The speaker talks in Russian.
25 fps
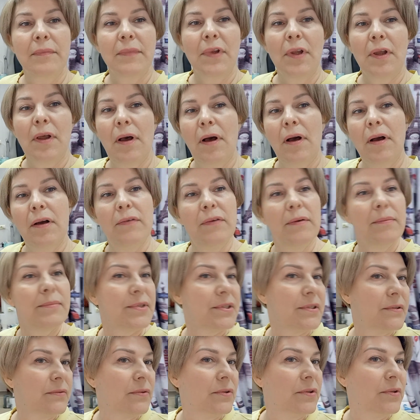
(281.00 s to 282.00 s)
Как вам
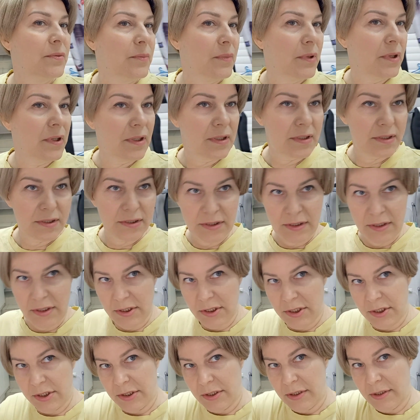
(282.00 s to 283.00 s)
сегодня моя
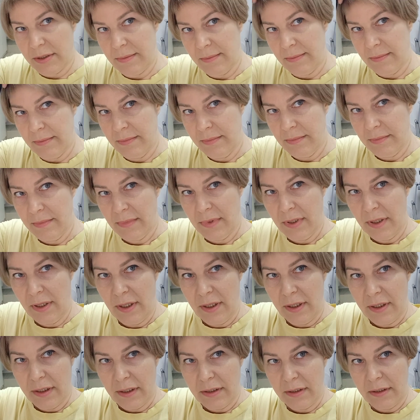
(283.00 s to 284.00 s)
стрижечка?
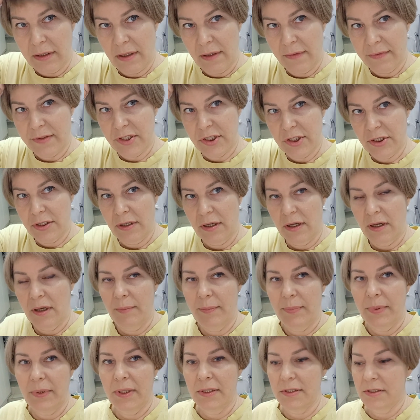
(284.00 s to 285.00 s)
Я вчера
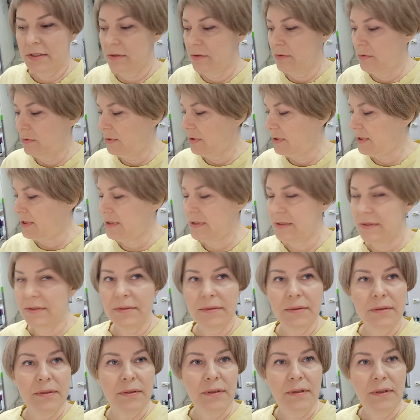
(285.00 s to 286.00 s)
ополоснулась
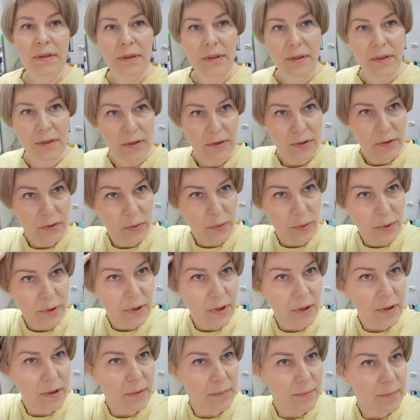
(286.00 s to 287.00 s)

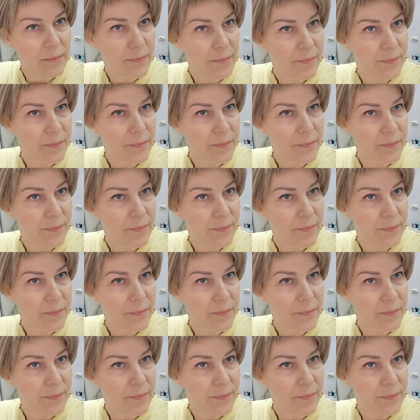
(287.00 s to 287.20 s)
тоником.